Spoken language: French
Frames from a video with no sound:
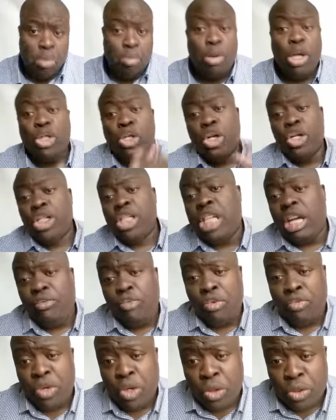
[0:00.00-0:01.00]
Moi, je le dis chaque
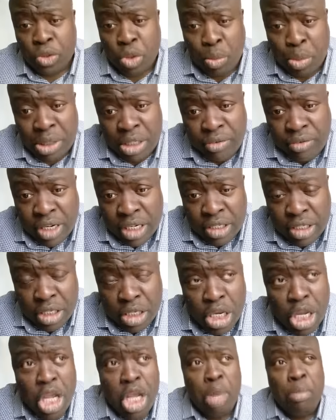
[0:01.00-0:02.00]
fois aux vidéos aussi au petit frère
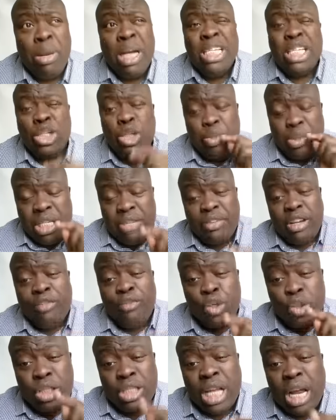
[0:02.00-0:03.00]
ici. Moi, j'ai dit au petit frère
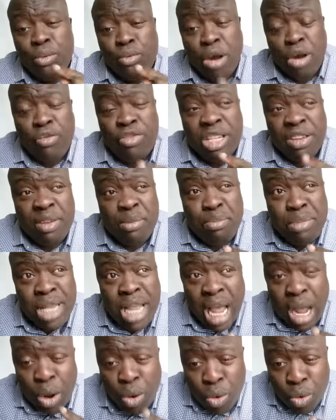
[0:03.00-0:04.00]
que votre temps, quoi, que vous avez
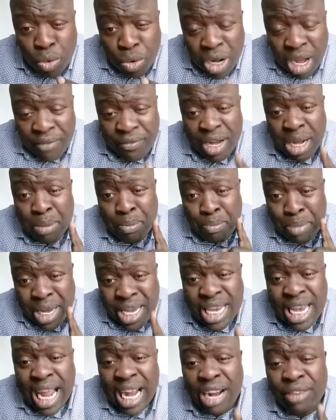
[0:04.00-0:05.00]
mis en haut, l'affaire de
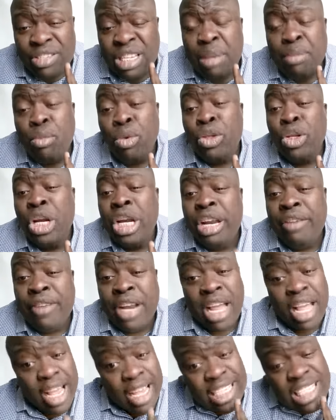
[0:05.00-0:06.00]
Binda, que vous avez monté
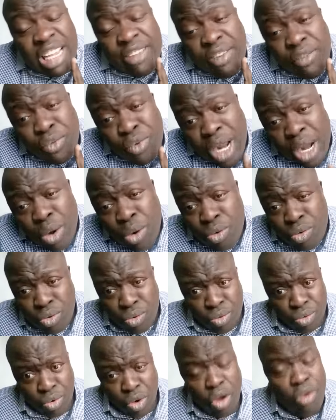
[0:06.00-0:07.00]
là, ça va vous caler au
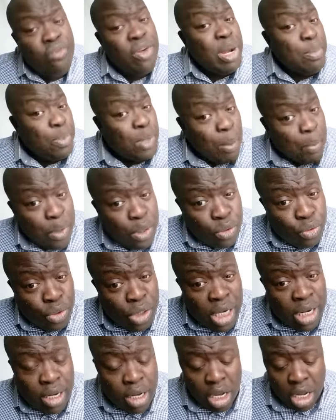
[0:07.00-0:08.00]
cou. On voit de plus en plus de
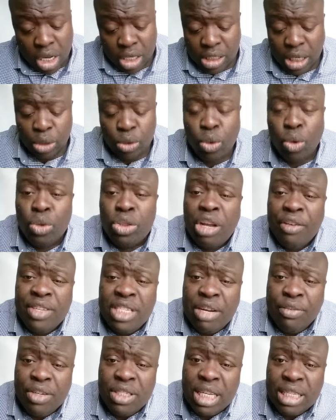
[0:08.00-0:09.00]
sujets. Tantôt l'autre
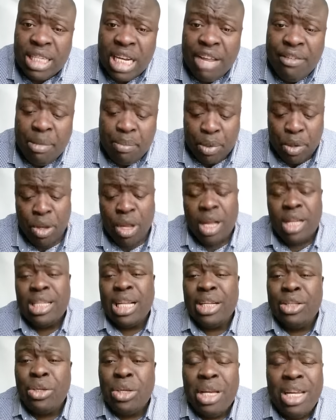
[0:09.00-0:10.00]
avait dit ça faut s'en s'élever, puis
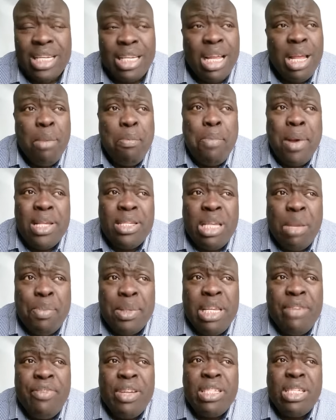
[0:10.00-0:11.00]
tantôt. Parce que
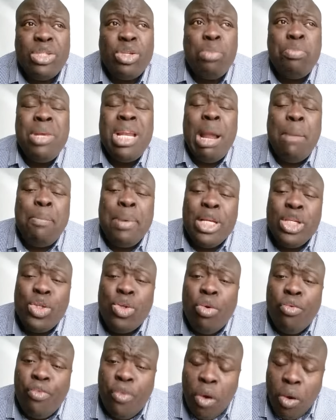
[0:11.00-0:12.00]
petit frère se sont mis la
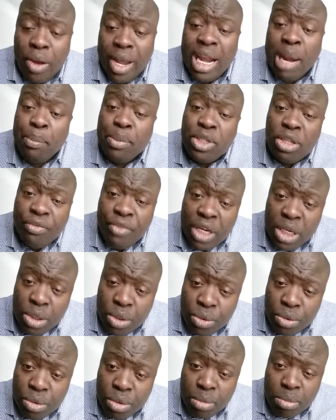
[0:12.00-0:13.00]
pression fort. Et la pression vient
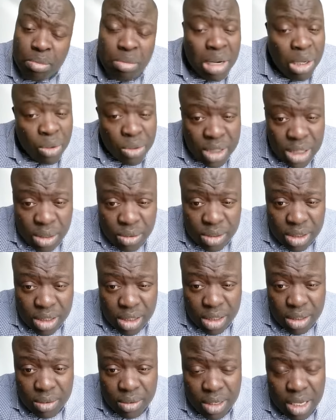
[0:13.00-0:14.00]
d'où Parlons-en
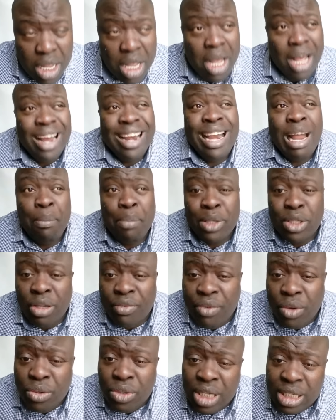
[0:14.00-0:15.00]
aussi. La
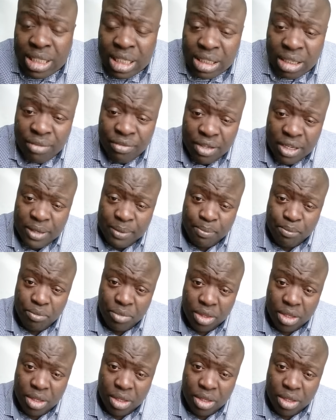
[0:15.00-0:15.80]
pression vient aussi de certains filles.